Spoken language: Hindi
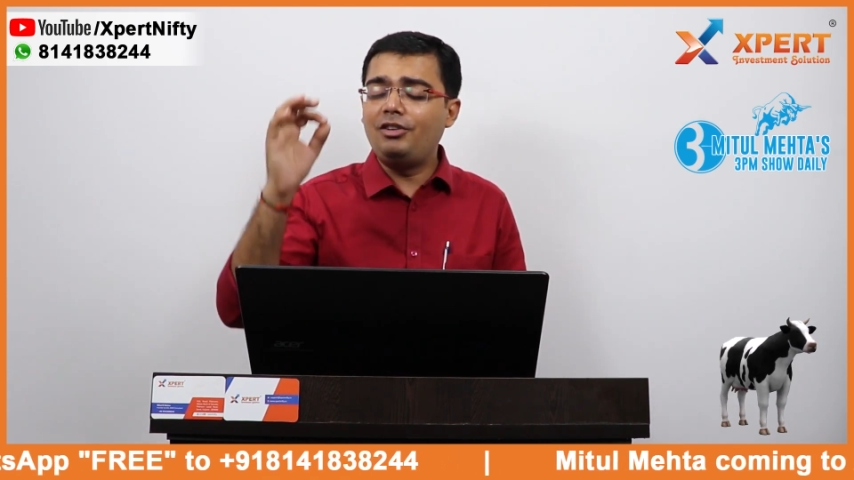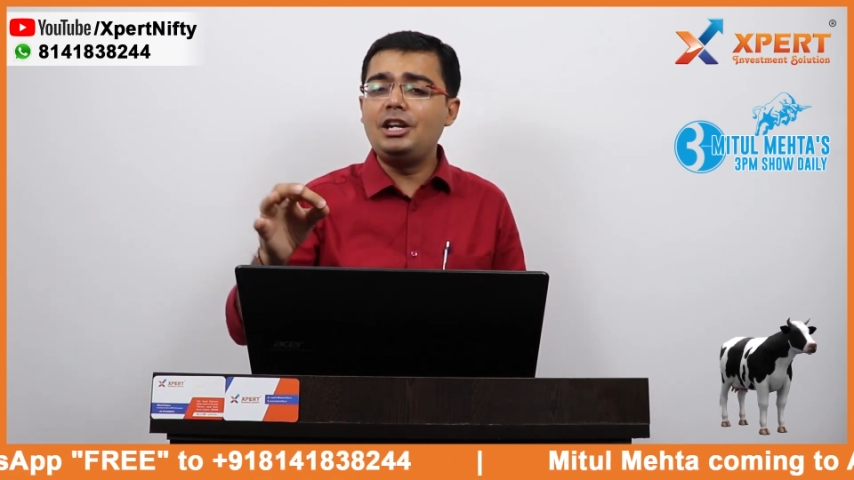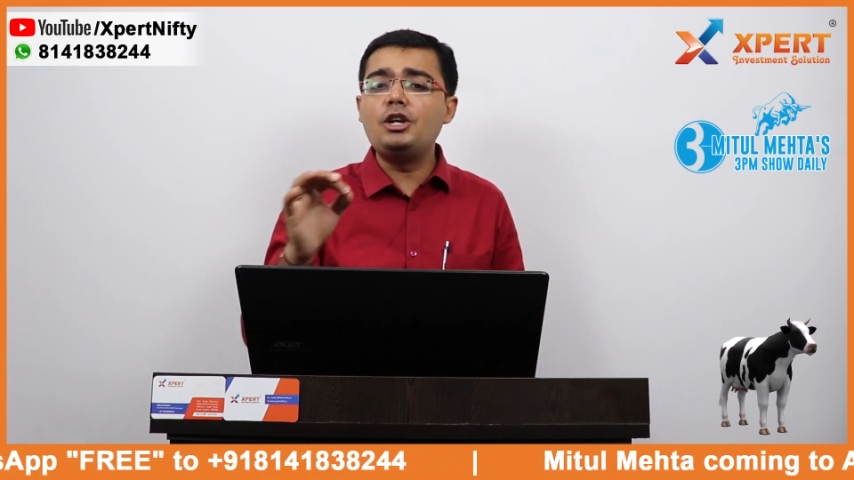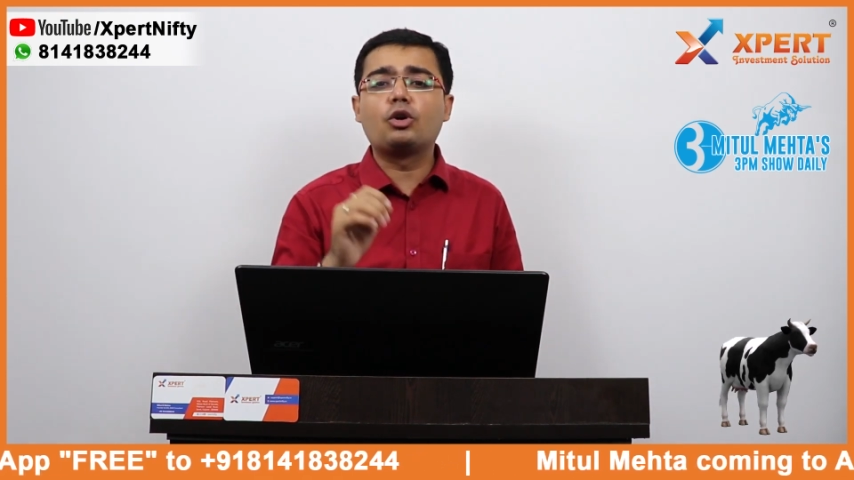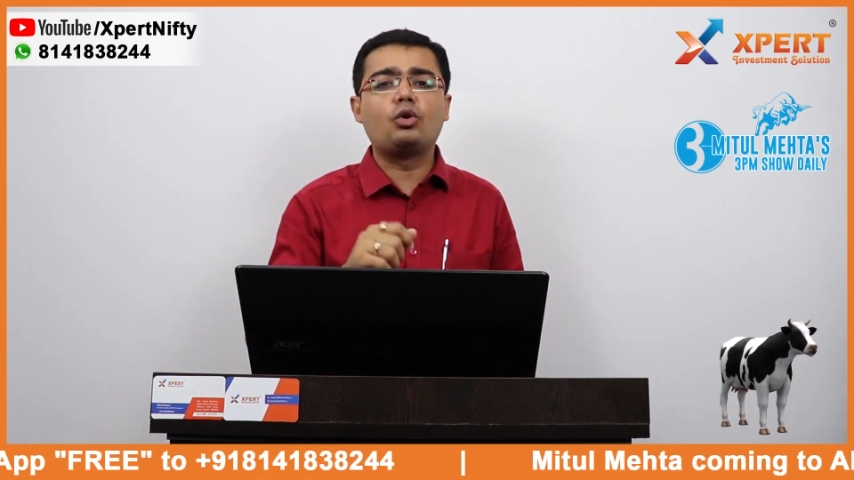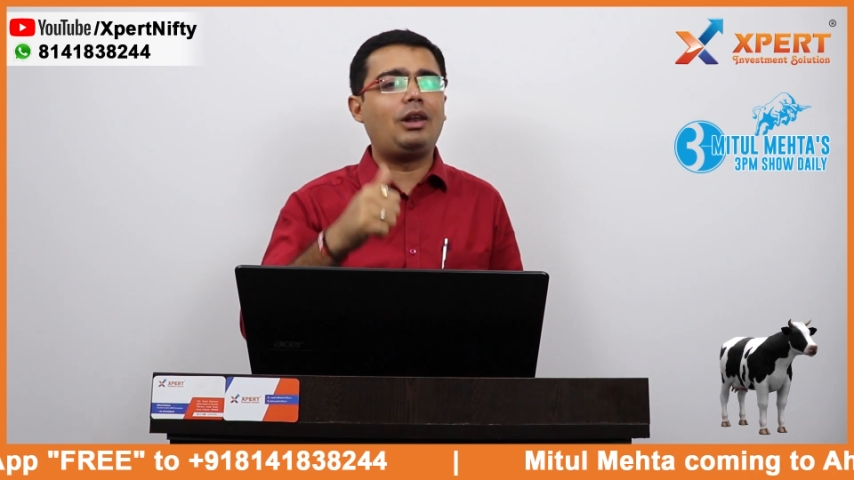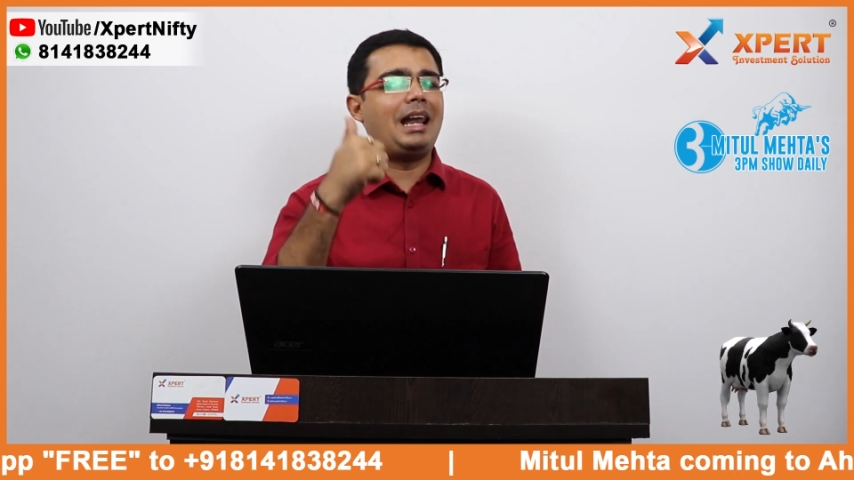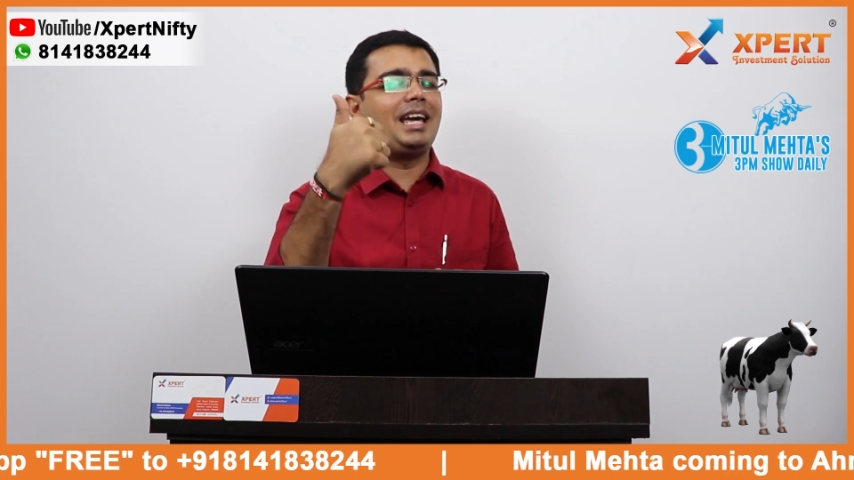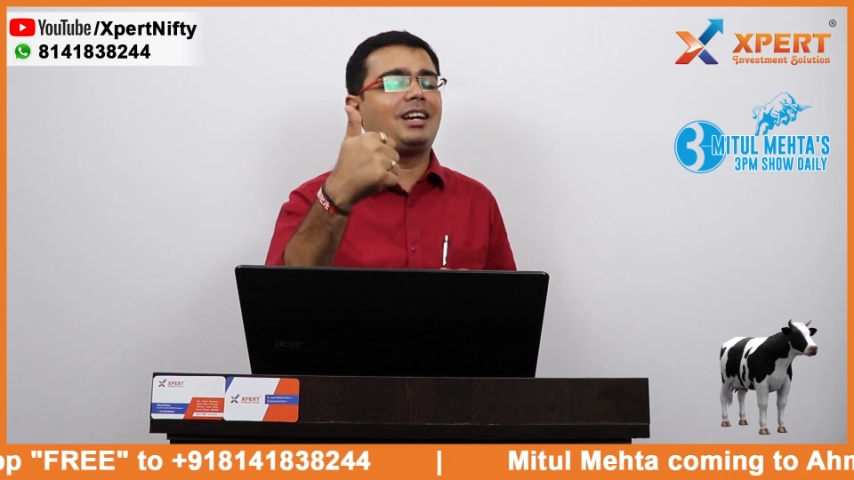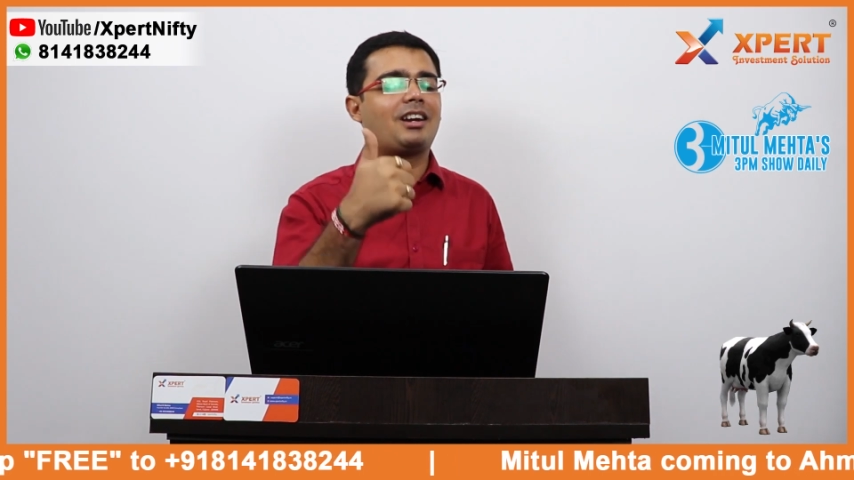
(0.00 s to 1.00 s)
वीडियो को
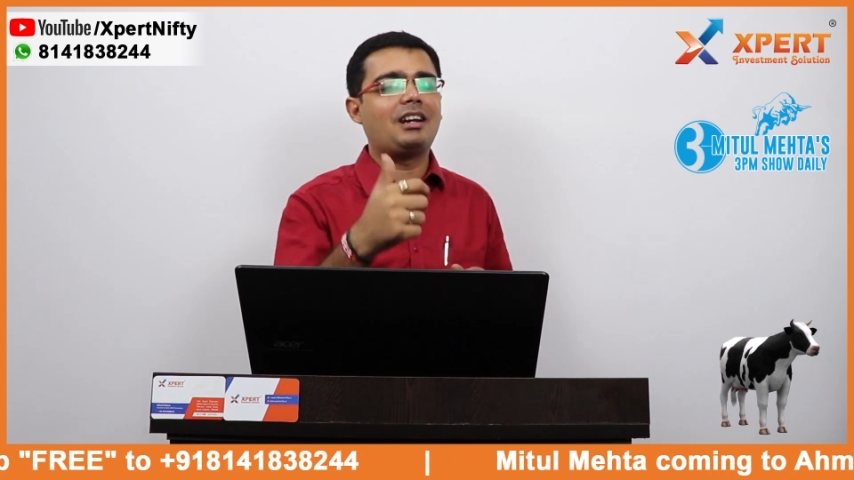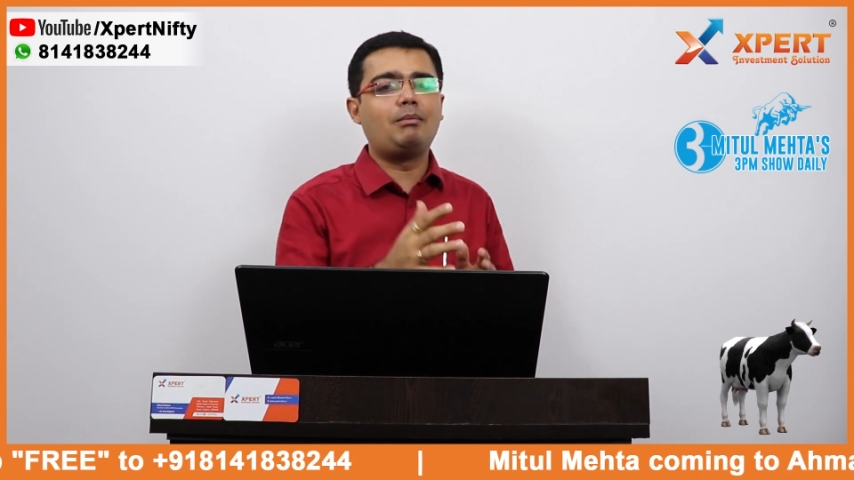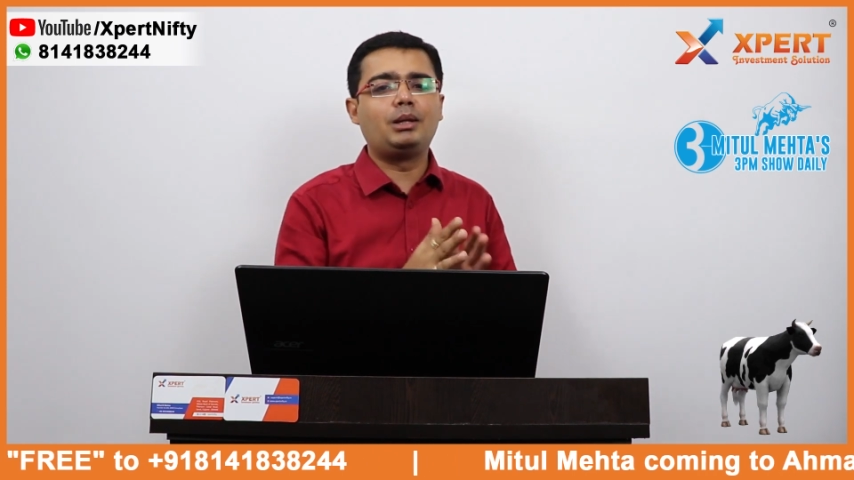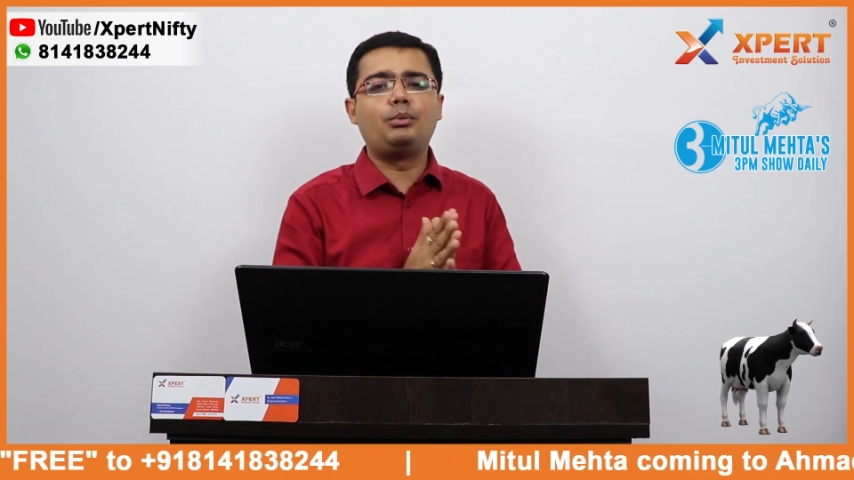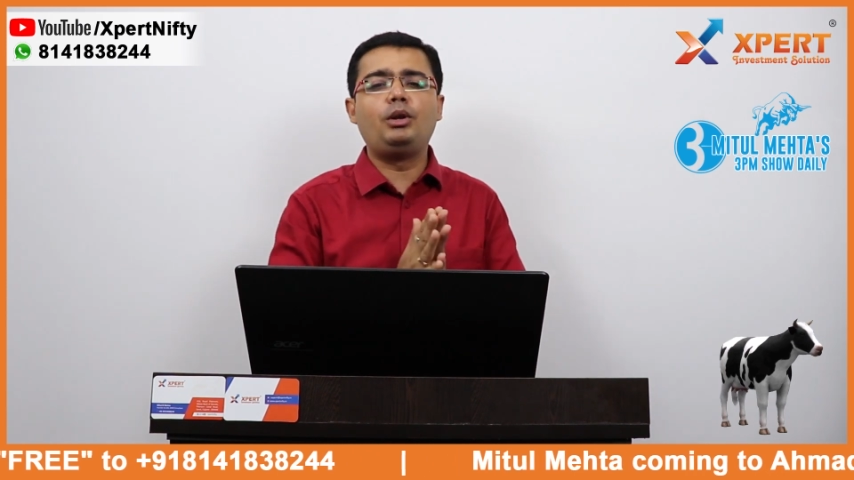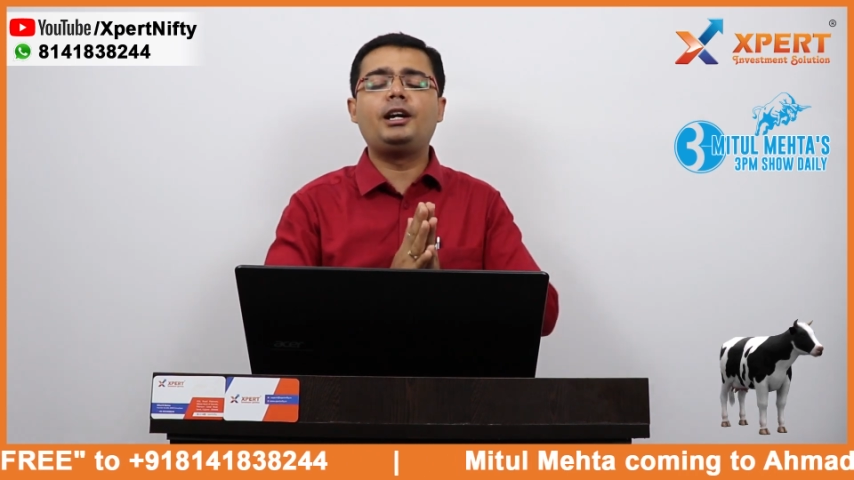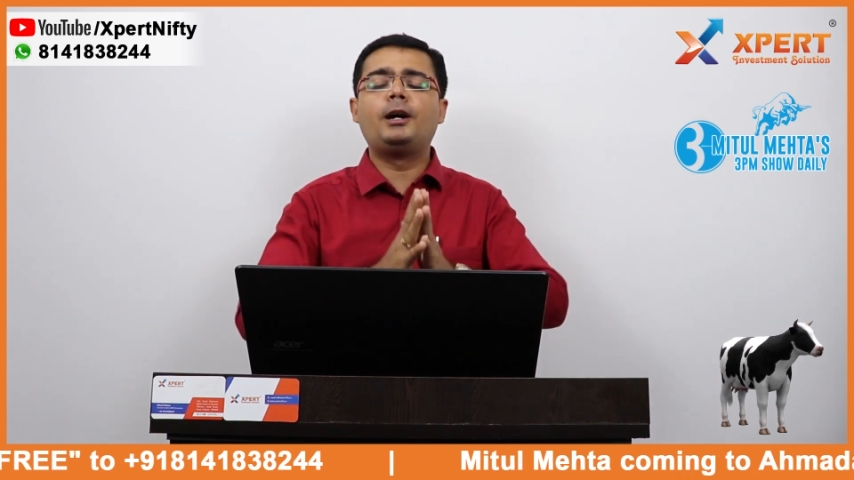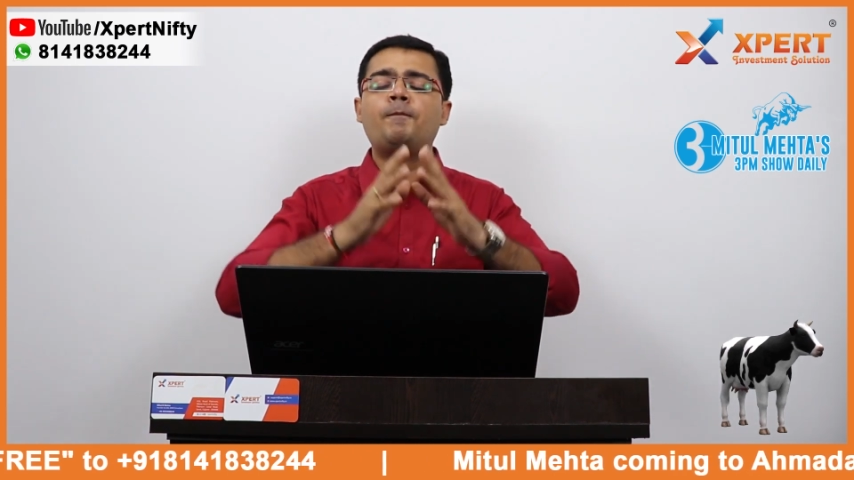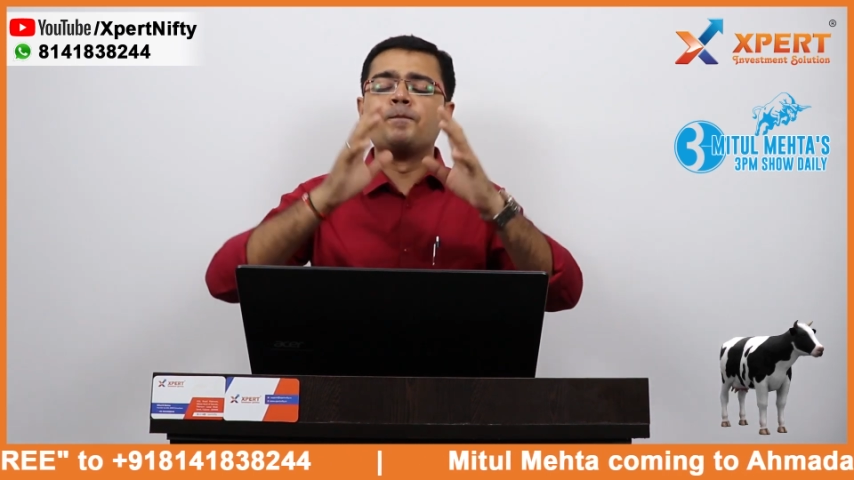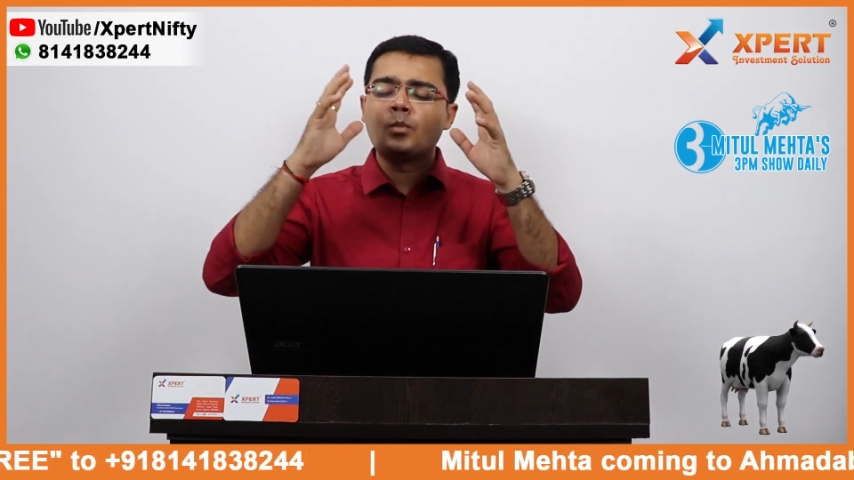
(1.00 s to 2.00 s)
लाइक करना मत
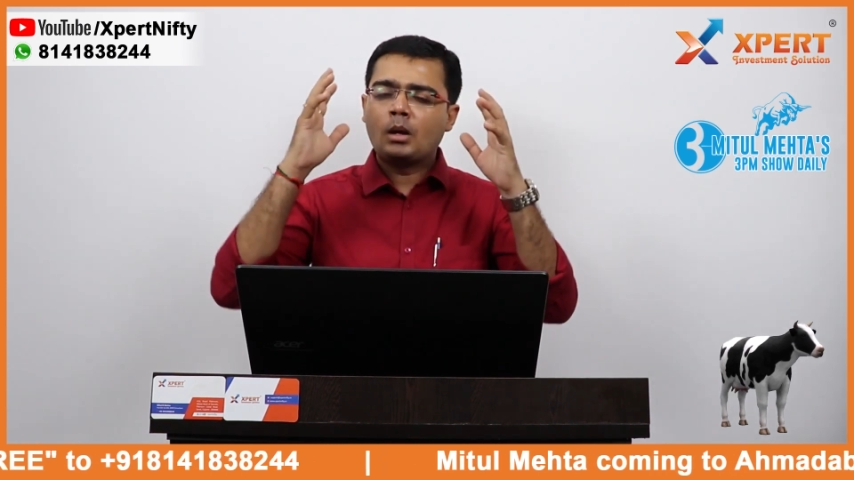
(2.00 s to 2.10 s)
भूलिएगा